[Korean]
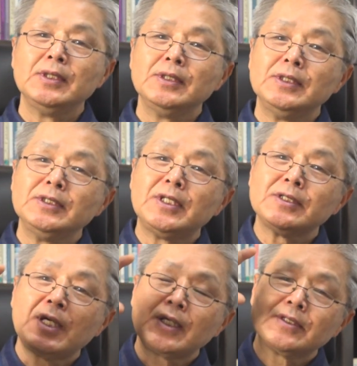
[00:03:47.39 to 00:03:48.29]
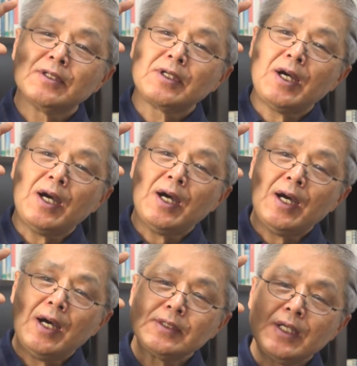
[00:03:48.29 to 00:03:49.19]
이 세상에서
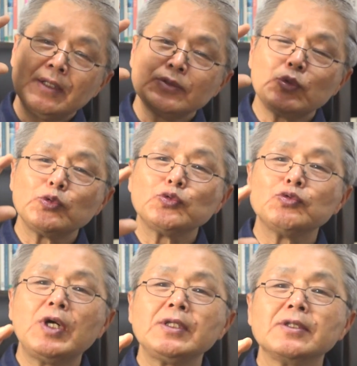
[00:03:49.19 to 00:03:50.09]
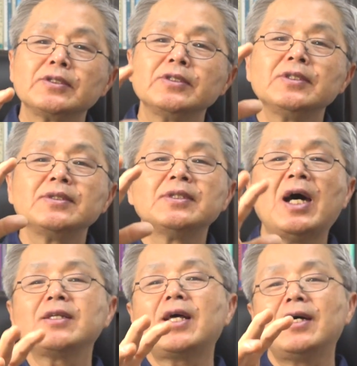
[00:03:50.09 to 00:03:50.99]
가장 소중한 것은
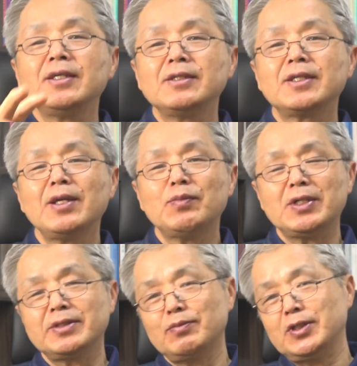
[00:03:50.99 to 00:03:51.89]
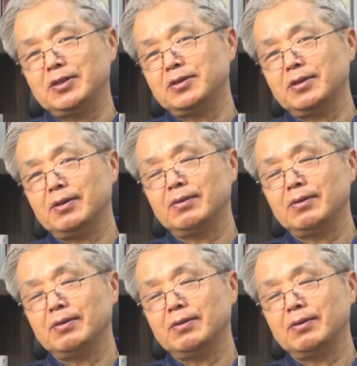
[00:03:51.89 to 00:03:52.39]
나다, 이렇게 말씀하셨어요.